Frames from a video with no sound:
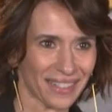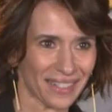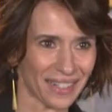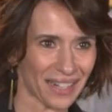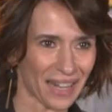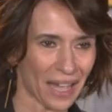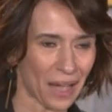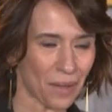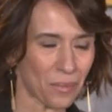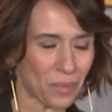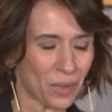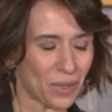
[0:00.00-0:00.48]
a
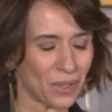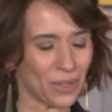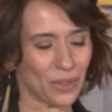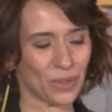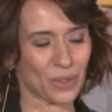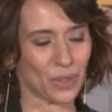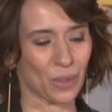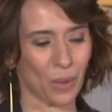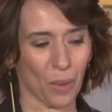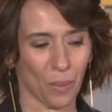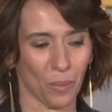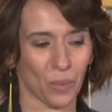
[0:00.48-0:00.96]
Napoli,
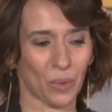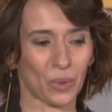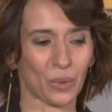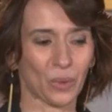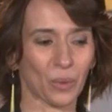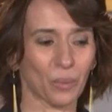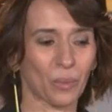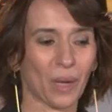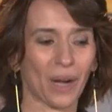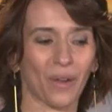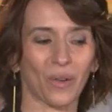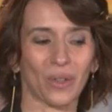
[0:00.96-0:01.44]
insomma
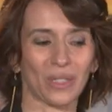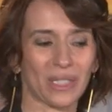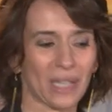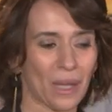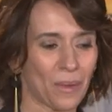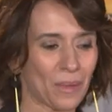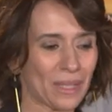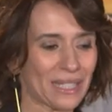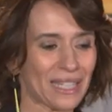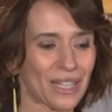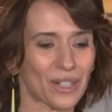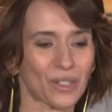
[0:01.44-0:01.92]
molto bravo, si
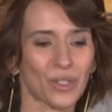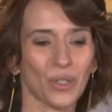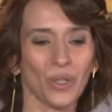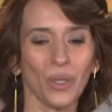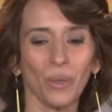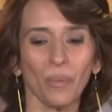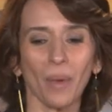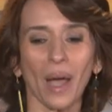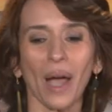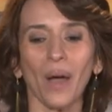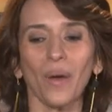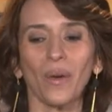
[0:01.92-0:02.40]
chiama Sergio
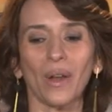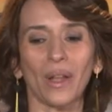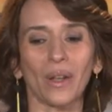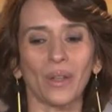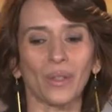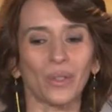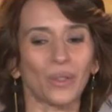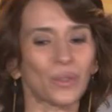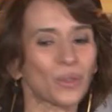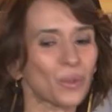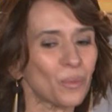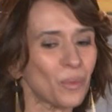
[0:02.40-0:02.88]
Di Paola, gli
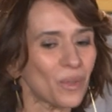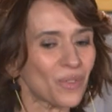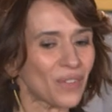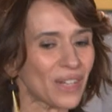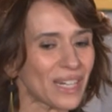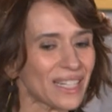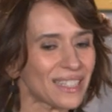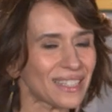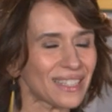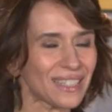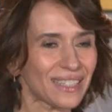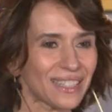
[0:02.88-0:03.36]
ho detto mi
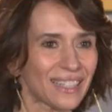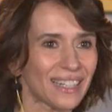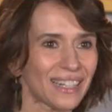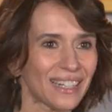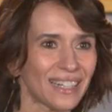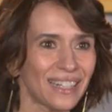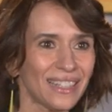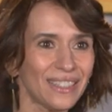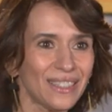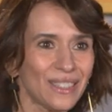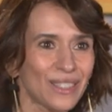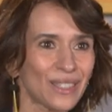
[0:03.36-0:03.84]
faresti
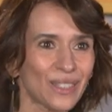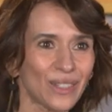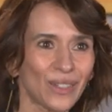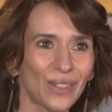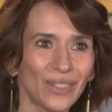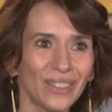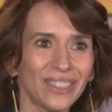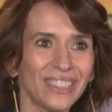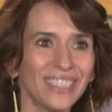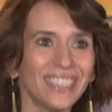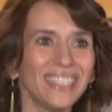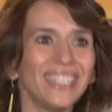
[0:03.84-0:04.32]
delle
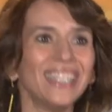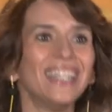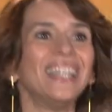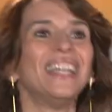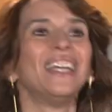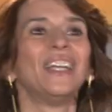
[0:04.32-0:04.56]
lezioni?